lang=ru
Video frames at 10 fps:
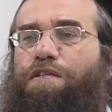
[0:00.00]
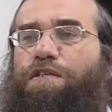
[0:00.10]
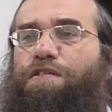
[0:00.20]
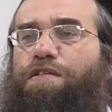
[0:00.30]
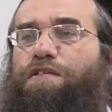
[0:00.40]

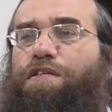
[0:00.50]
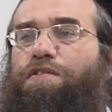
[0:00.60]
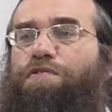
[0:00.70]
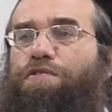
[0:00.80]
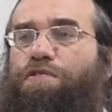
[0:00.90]
Если есть сзади.
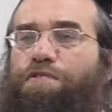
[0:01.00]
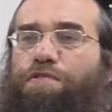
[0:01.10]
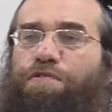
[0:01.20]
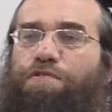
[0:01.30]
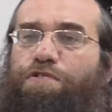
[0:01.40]
О,
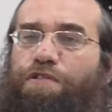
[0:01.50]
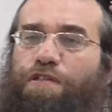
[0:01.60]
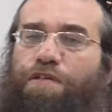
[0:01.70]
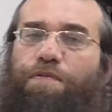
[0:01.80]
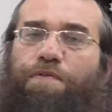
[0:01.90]
тоже надо.